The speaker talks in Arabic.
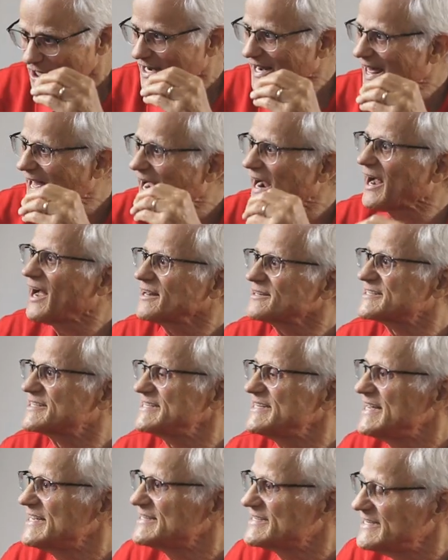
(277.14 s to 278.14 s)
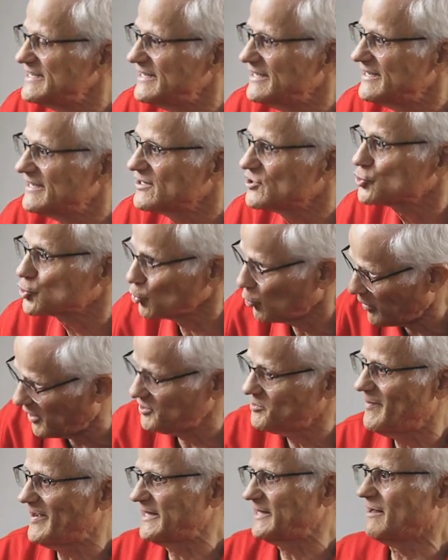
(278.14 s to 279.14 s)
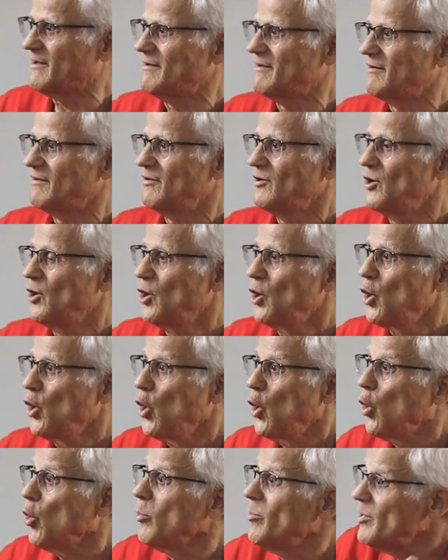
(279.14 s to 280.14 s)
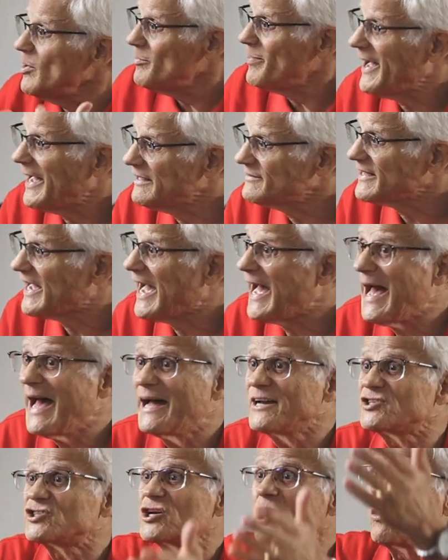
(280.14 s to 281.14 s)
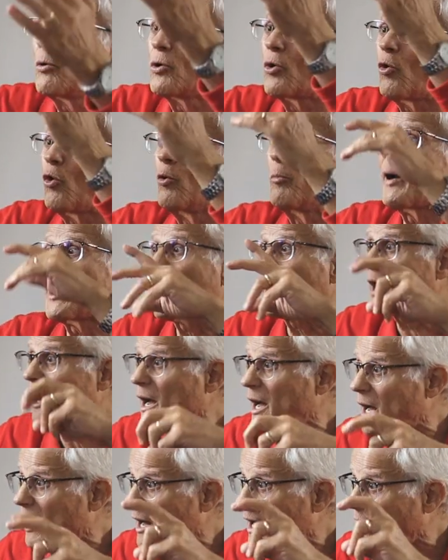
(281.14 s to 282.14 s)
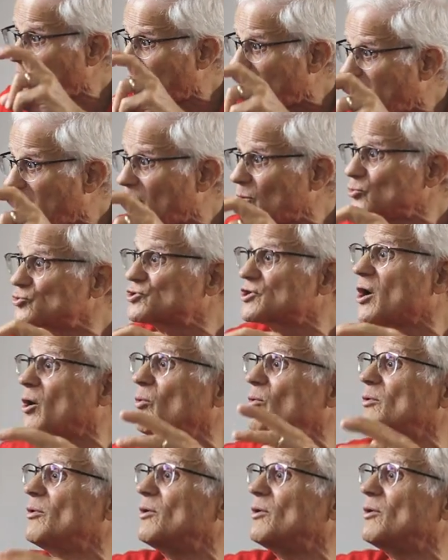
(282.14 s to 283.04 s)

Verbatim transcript: القرار السياسي تأخذ بعدا ومن بعد عاد جاو الخبراء وجاو